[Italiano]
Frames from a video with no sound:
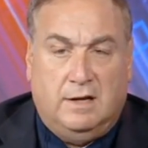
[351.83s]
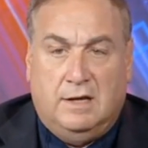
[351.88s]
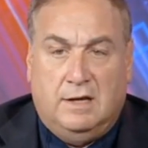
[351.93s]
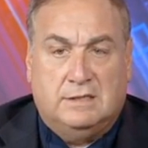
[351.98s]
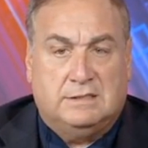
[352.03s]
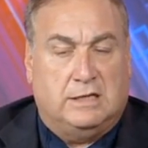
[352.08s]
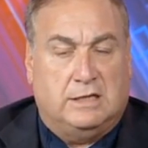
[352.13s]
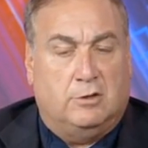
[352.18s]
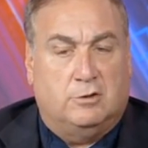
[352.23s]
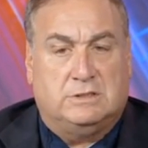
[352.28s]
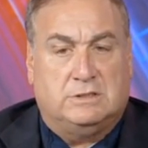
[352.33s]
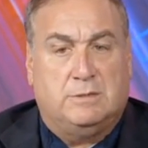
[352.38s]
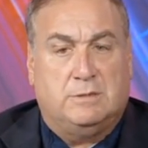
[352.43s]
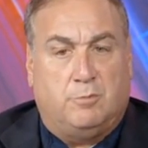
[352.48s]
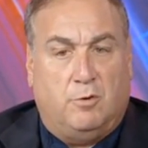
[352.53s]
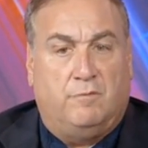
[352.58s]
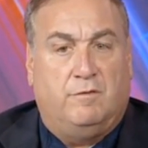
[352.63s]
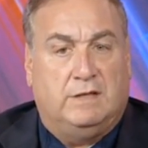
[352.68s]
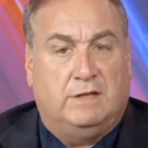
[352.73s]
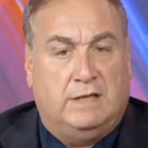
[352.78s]
Se non si
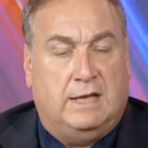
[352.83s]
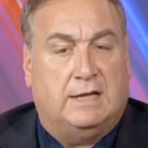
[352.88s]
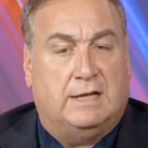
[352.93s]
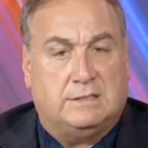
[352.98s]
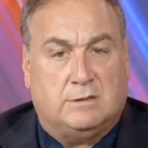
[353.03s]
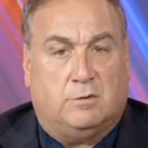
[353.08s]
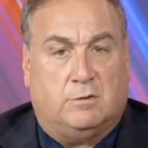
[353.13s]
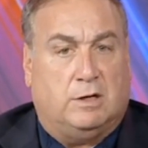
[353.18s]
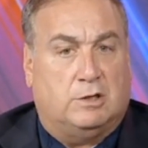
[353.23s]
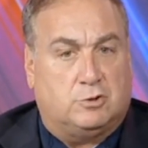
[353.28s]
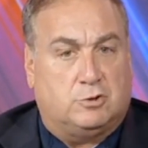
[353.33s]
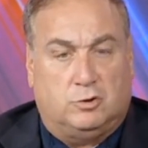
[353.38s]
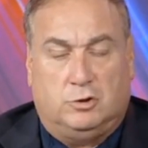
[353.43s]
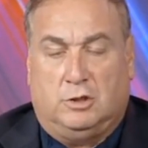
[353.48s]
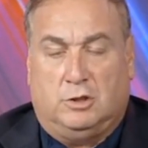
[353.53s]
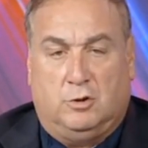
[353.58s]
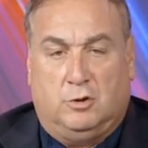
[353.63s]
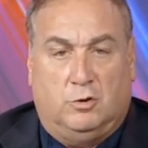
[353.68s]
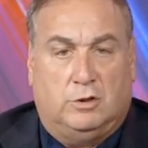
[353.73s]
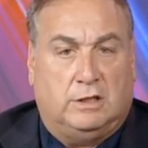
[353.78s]
può vedere se un calcio di
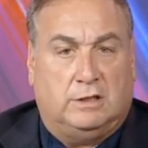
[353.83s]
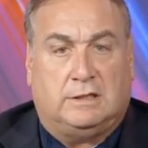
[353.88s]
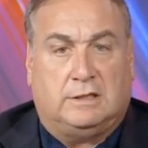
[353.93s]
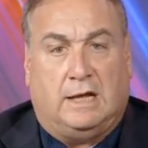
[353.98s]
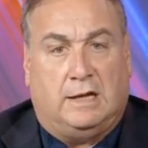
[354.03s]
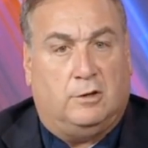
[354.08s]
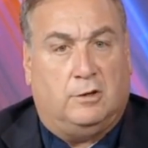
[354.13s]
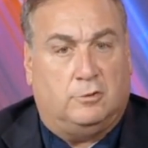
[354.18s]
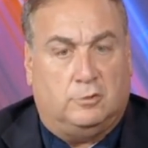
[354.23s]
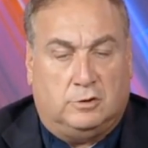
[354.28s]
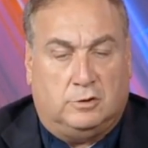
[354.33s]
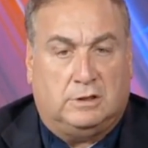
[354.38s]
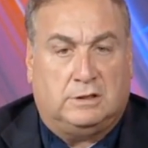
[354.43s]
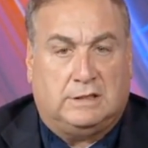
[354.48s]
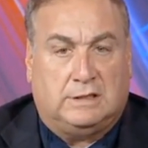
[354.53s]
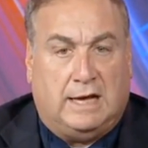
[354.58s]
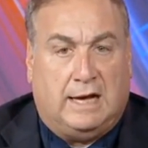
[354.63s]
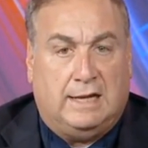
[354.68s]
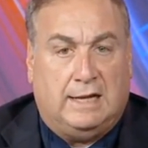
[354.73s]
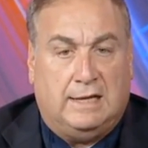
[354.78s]
rigore è tale o non è
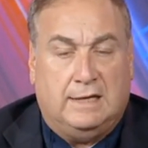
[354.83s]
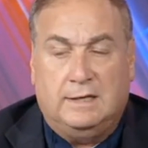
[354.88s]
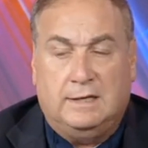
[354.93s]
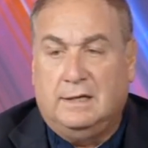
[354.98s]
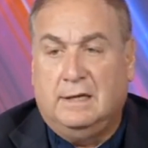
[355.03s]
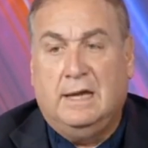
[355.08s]
tale.